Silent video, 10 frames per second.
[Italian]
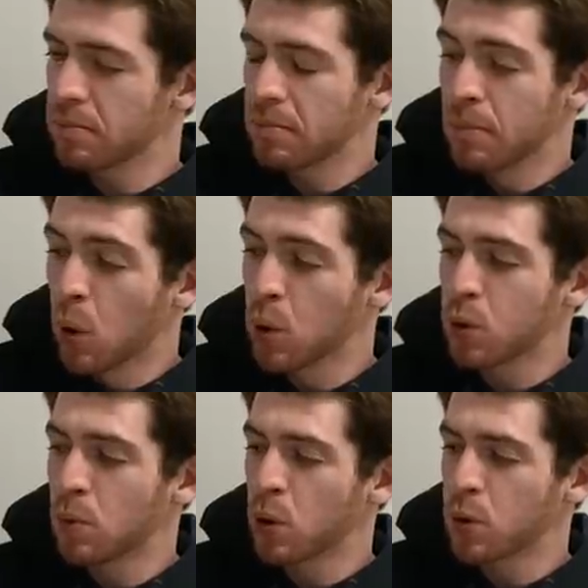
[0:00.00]

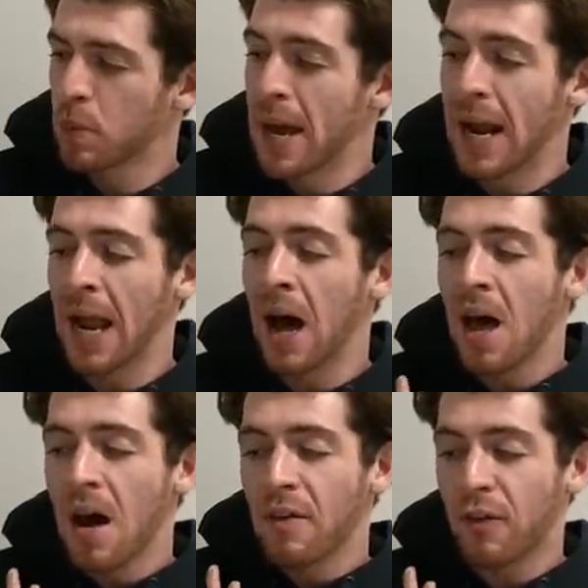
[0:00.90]
molto molto bella.
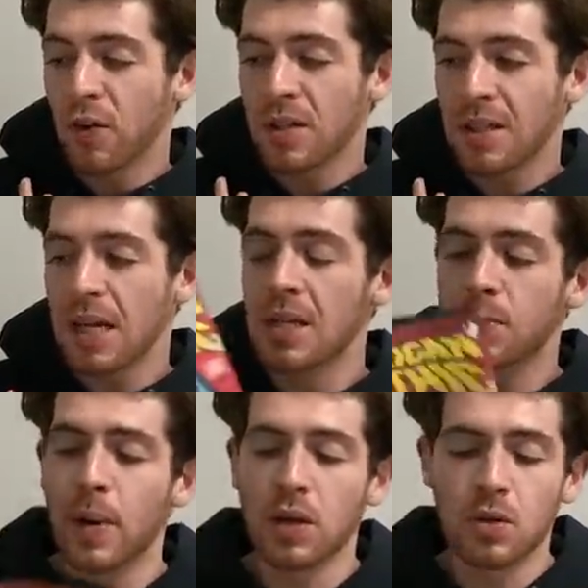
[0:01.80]
Forse
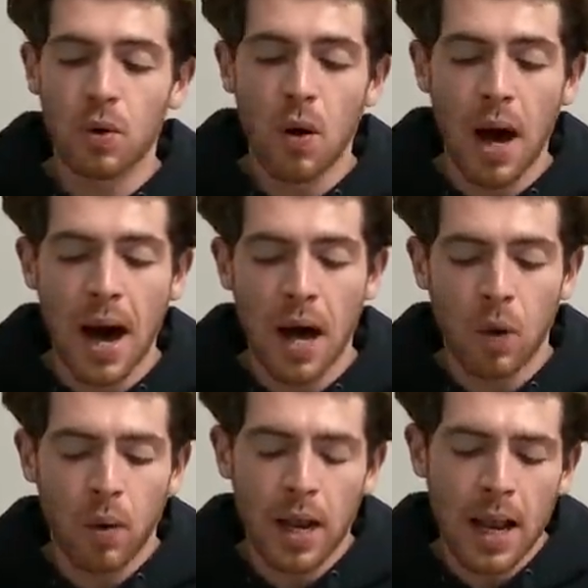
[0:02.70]
rispetto a
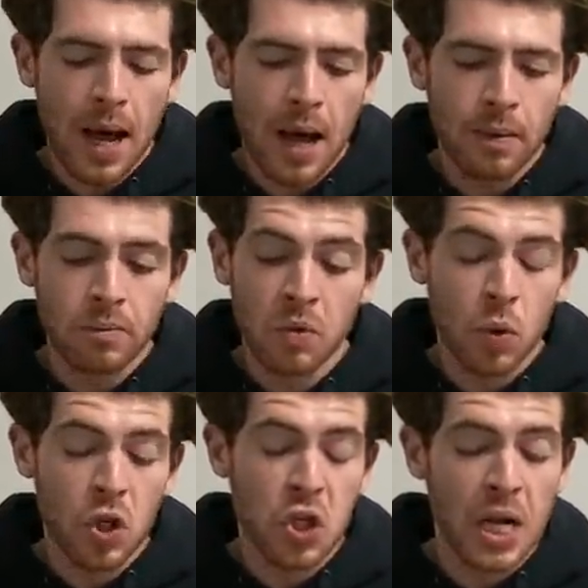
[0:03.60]
quella
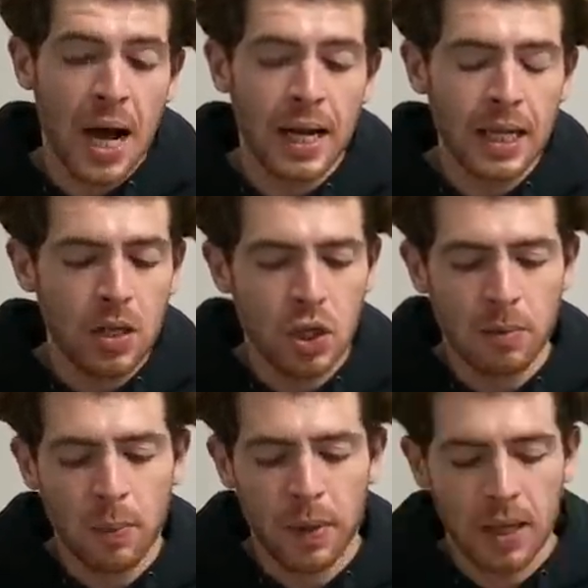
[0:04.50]
originale,
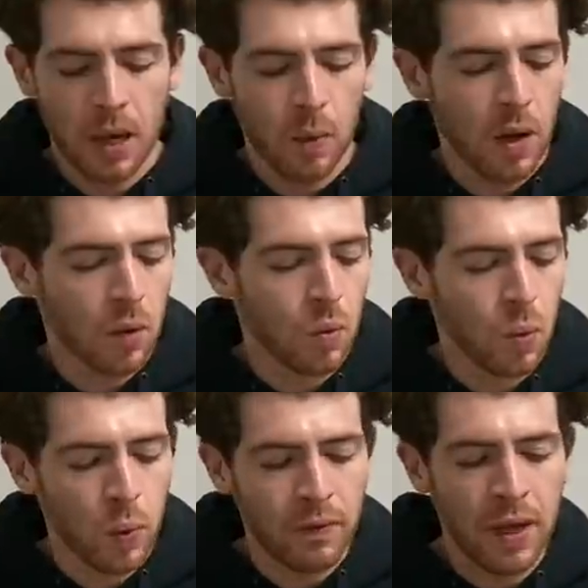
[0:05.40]
diciamo perché è quella
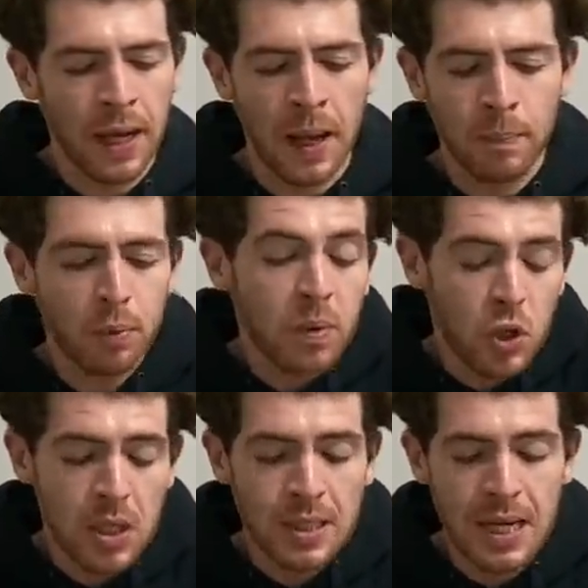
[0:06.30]
con cui viene
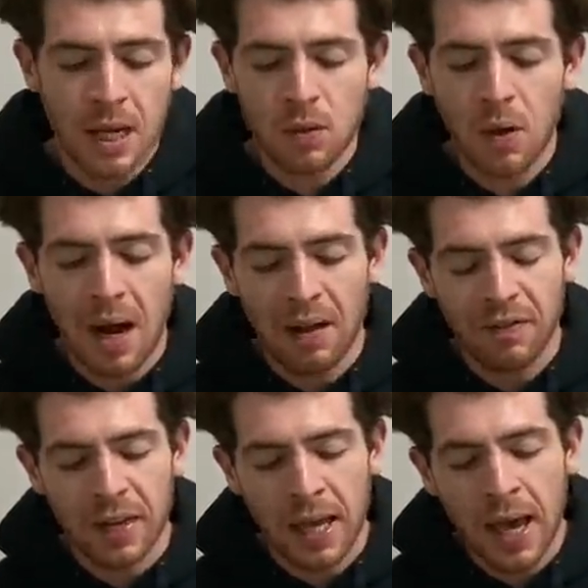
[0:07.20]
pubblicizzato alla
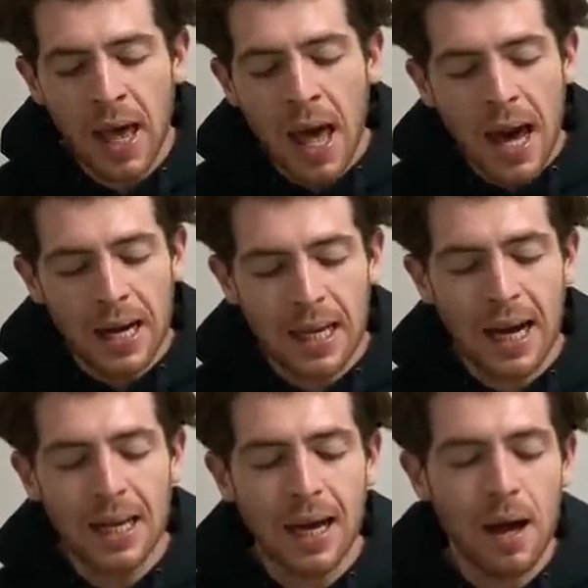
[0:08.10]
fine,
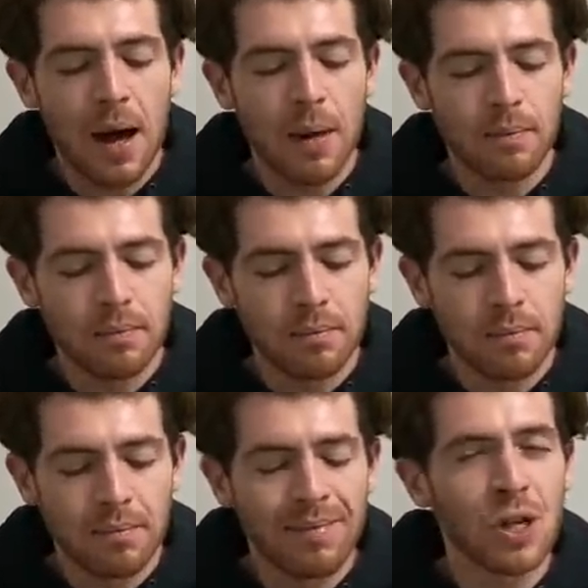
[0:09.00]
ricalca
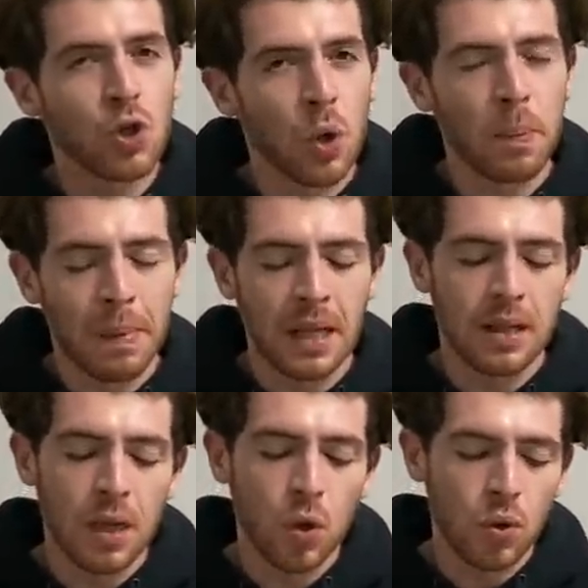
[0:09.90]

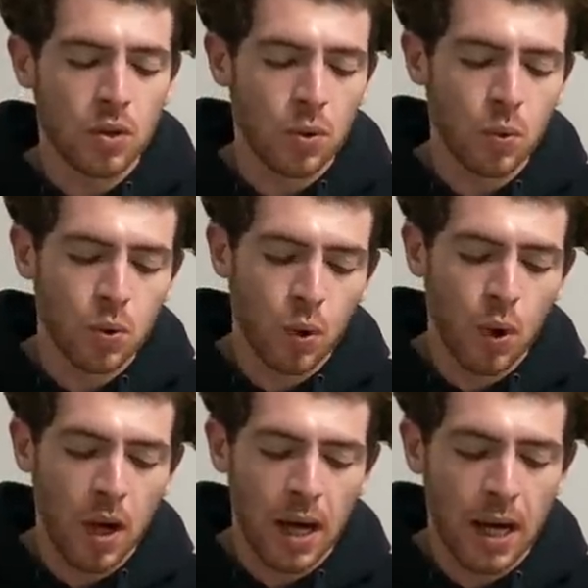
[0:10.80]
maggiormente il
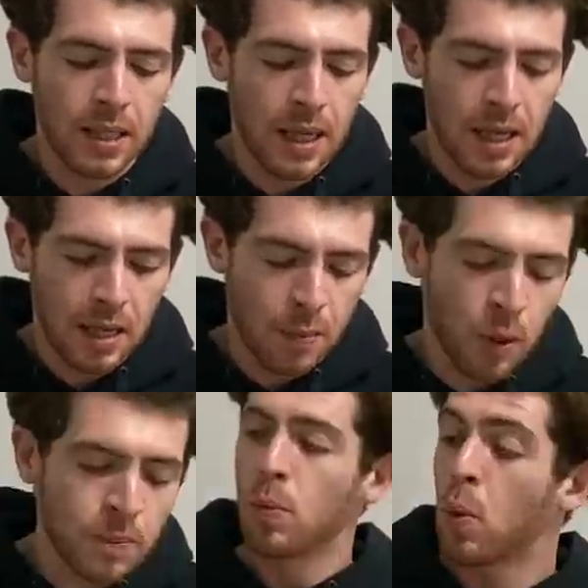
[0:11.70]
contenuto uh, del
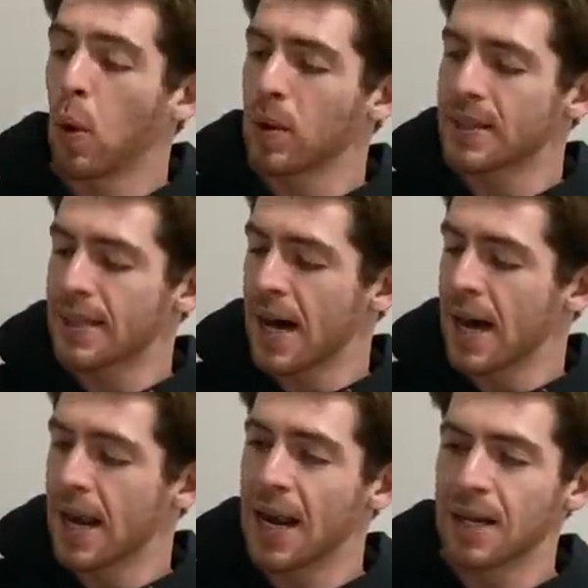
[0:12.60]
libro. Comunque questa
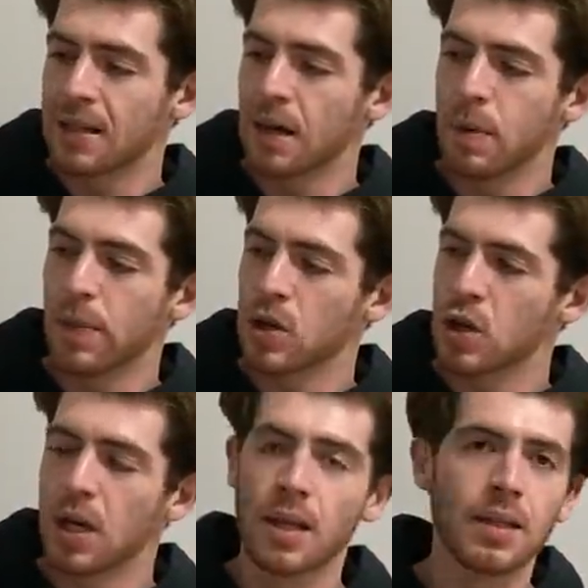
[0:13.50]
è l'altra e mi
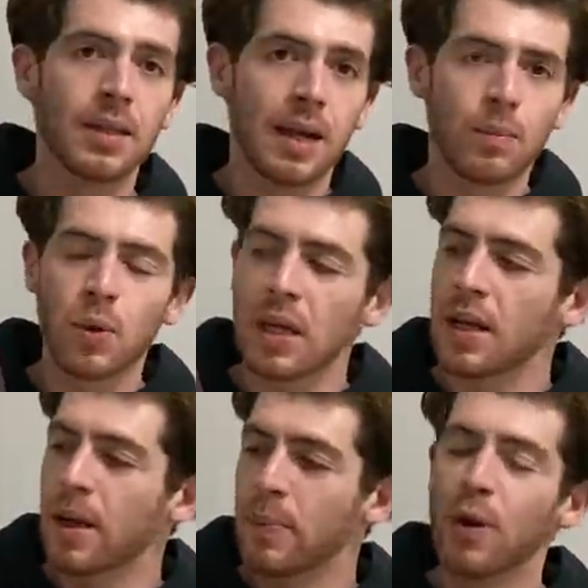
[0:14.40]
piace da
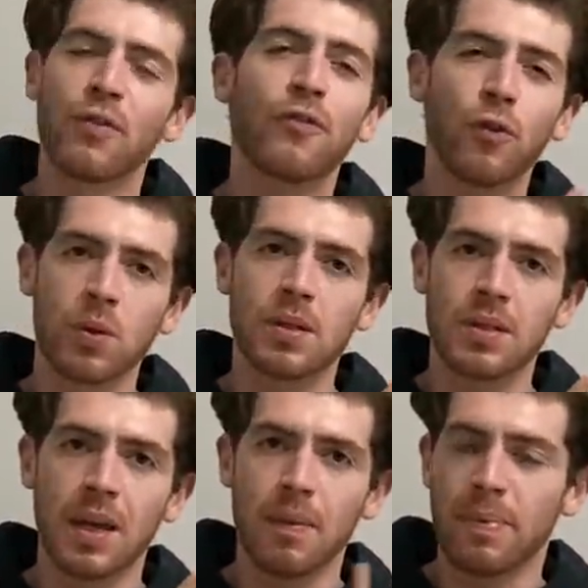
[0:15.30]
morire, però
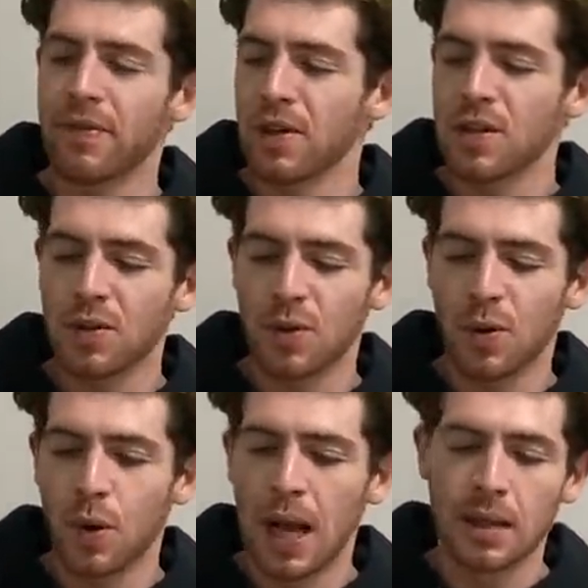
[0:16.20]
forse
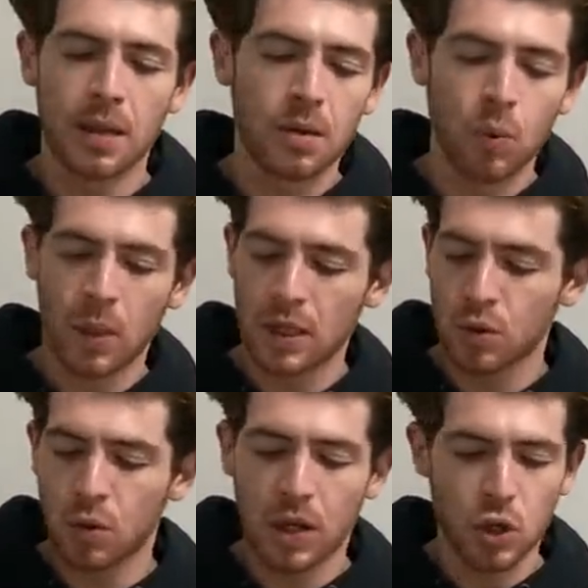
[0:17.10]
preferisco l'altra. Comunque
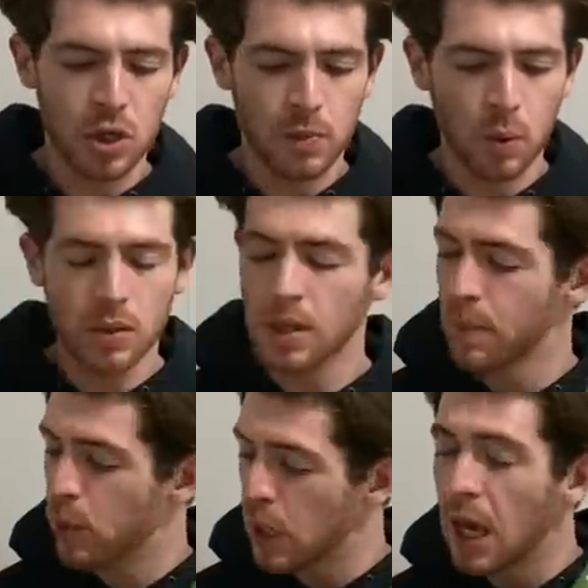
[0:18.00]
adesso lo lasciamo così e
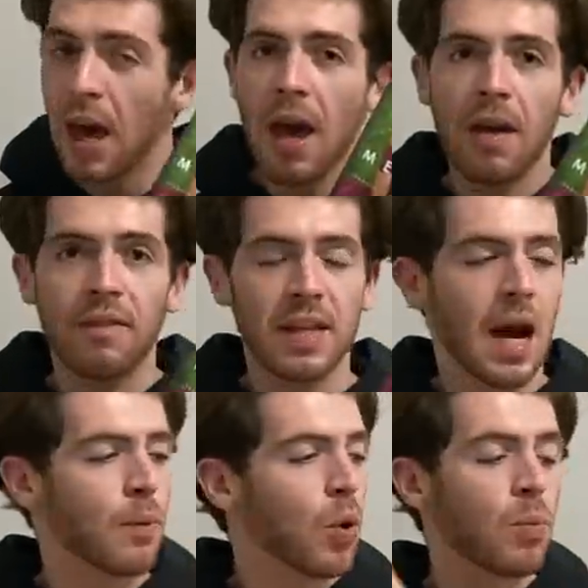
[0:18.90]
poi
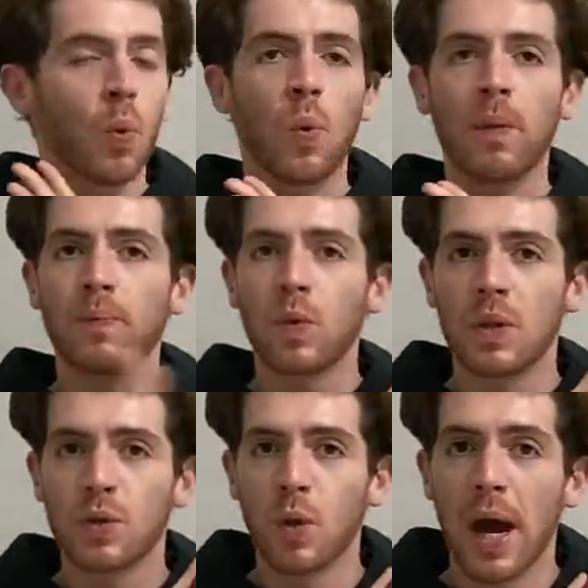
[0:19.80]
Vediamo, comunque
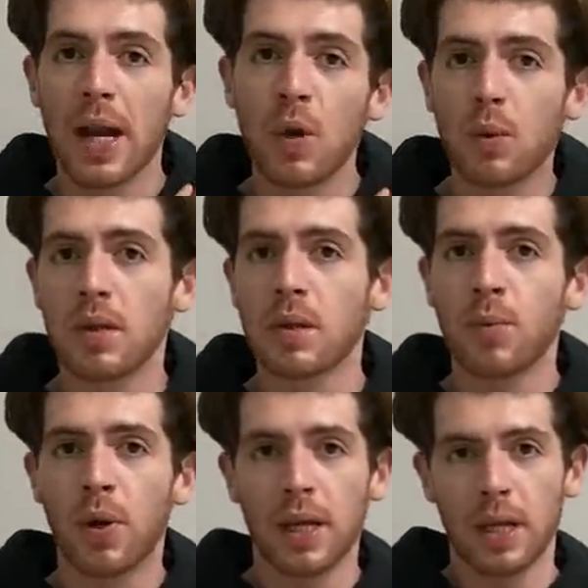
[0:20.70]
questo è
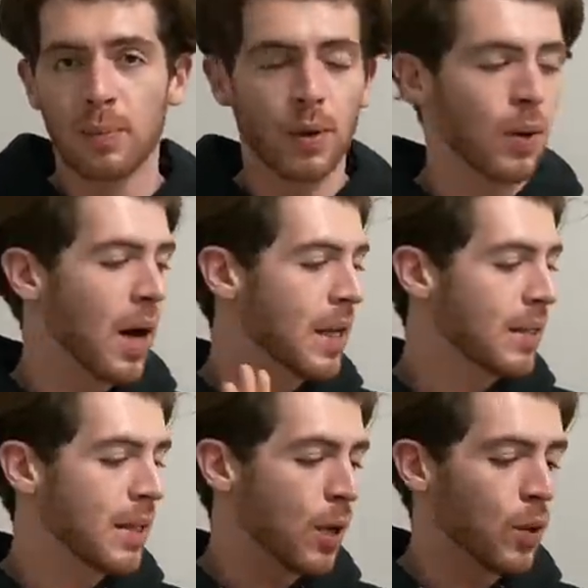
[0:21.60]
l'ultimo libro
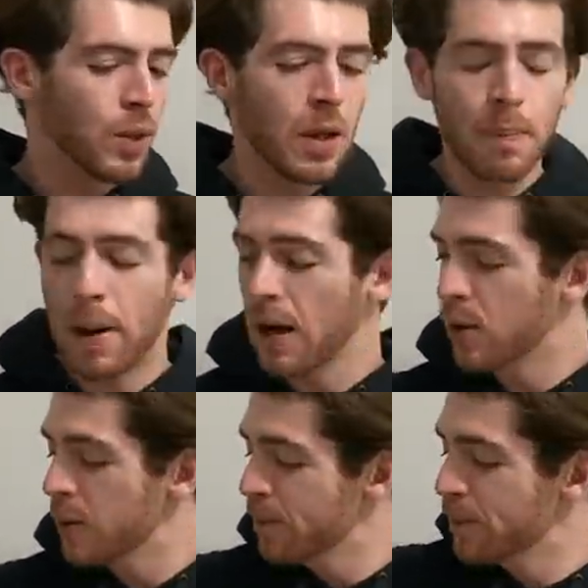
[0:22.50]
all'interno del
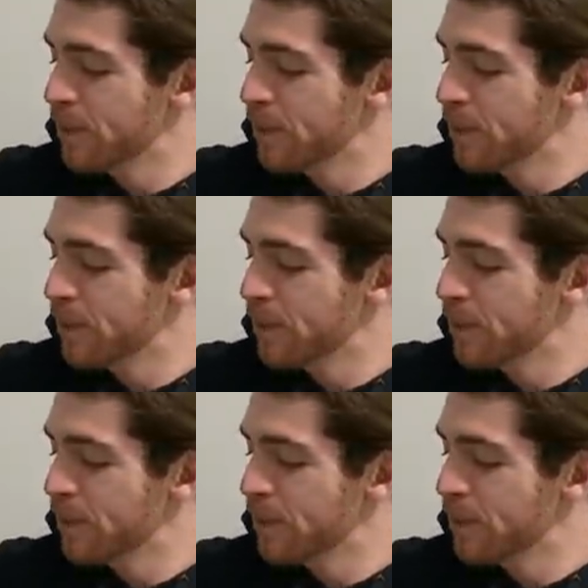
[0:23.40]
pacco